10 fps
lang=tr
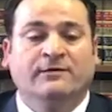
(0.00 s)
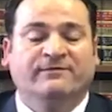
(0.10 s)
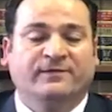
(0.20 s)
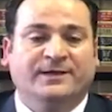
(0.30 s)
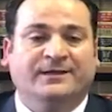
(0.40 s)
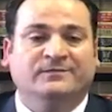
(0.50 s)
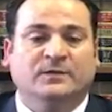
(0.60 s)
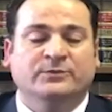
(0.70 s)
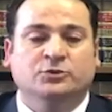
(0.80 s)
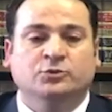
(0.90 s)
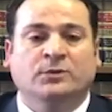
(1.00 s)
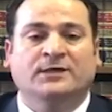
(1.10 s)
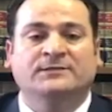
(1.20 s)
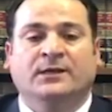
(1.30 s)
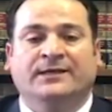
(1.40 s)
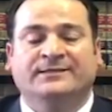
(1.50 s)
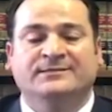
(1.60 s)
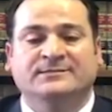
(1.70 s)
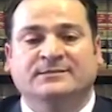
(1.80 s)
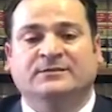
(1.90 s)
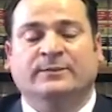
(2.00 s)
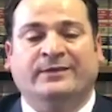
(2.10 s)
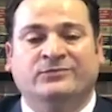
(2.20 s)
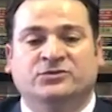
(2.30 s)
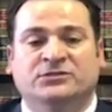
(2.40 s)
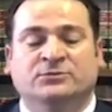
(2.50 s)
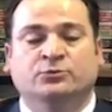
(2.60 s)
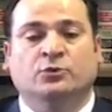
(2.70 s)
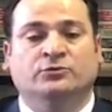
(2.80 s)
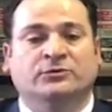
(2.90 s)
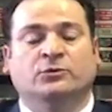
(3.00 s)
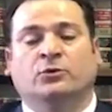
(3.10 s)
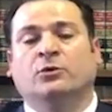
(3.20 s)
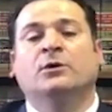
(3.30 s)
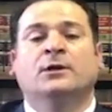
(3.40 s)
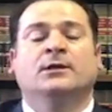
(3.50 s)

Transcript: Fakat tabii şu var, herkesin de tabii endişesi bu noktada o.